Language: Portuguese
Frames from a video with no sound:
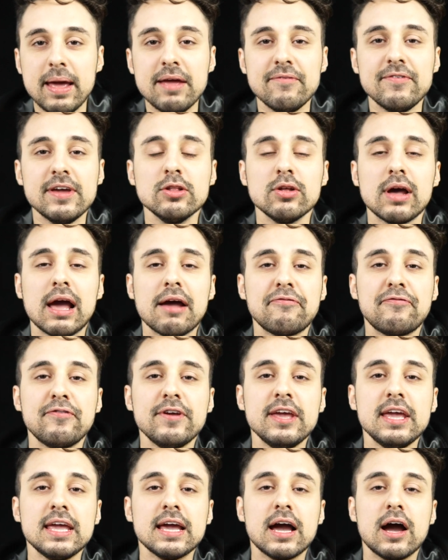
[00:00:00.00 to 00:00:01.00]
Bem-vindo,
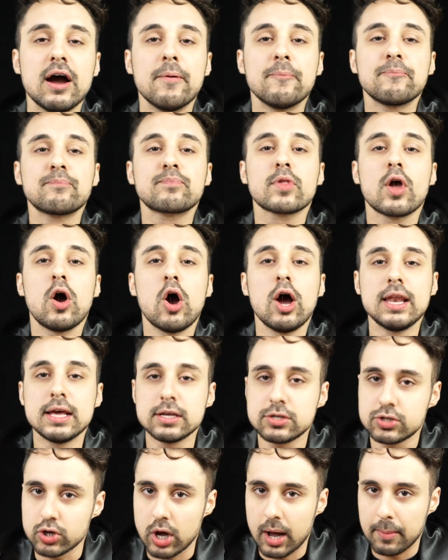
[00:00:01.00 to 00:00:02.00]
Rafinha!
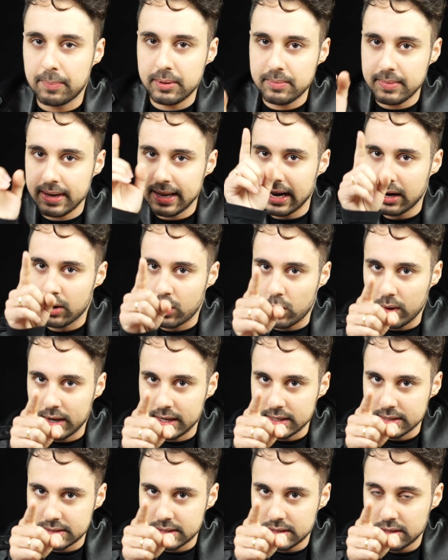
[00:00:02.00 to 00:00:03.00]
Olha só, primeira
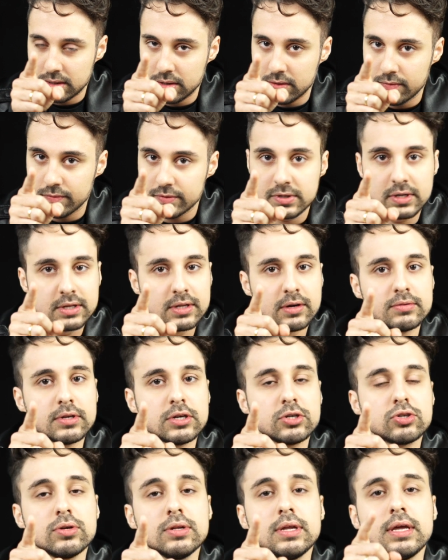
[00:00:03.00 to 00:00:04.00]
coisa. Você não
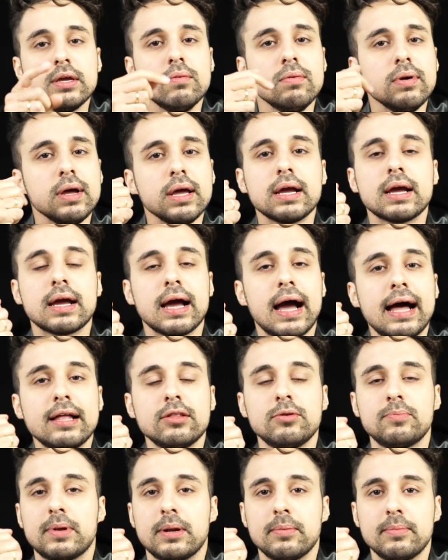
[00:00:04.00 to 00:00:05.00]
deixou nenhum
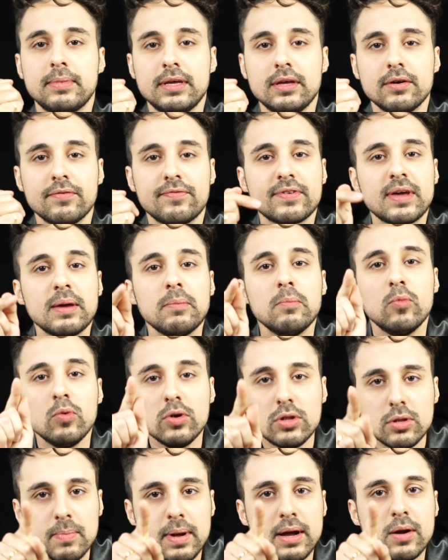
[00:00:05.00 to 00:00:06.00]
recado para mim, eu fiquei
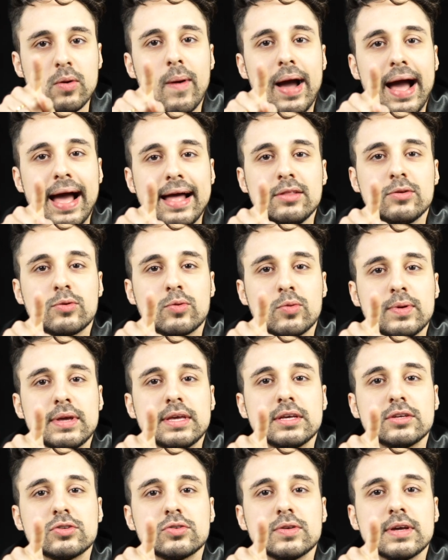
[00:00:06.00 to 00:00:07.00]
muito magoado com
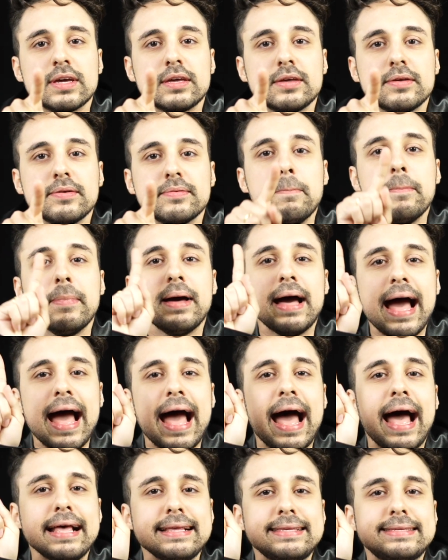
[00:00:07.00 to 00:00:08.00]
isso, hein?
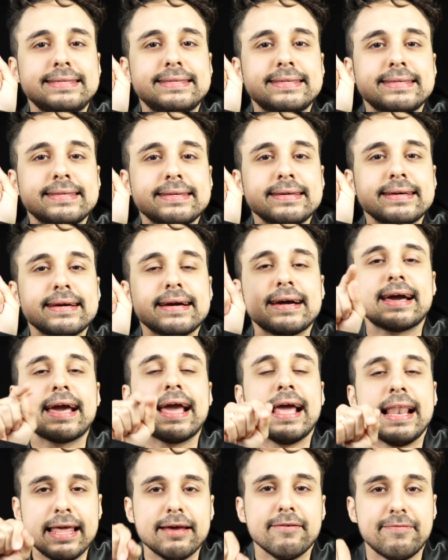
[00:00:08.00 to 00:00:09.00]
Mas
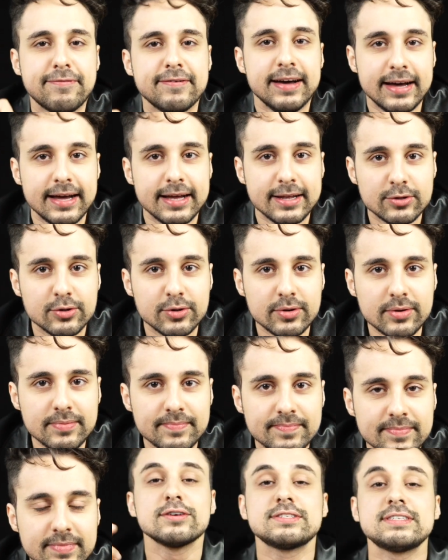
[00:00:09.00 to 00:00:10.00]

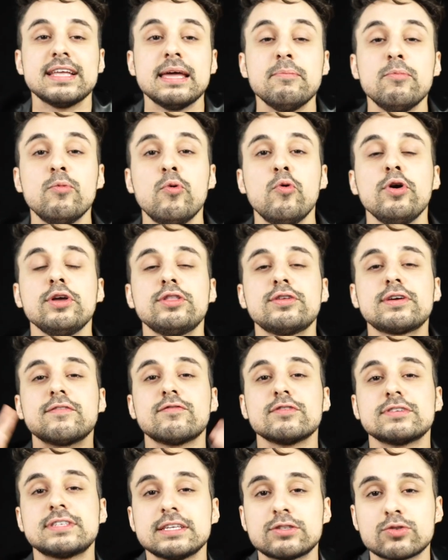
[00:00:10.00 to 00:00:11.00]
relevando. Gostei muito que
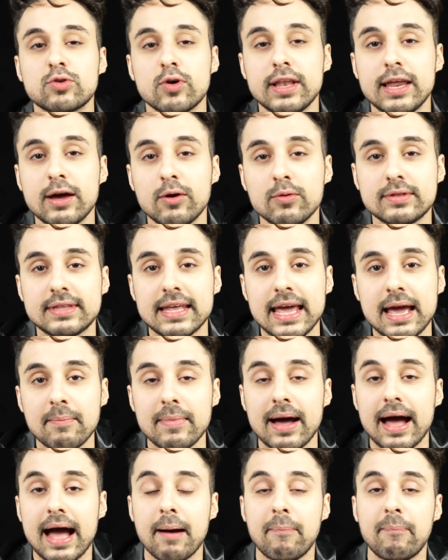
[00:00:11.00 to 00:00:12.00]
você escolheu o
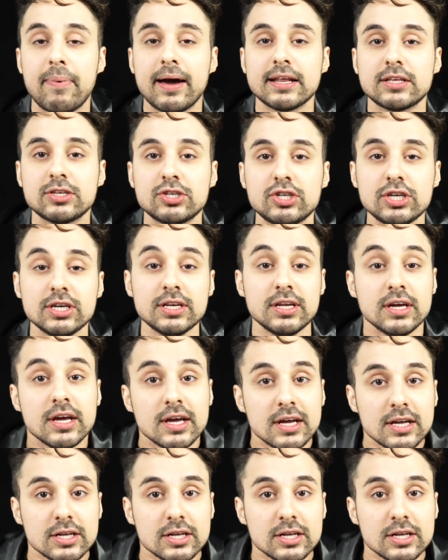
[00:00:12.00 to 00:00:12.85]
tema a partir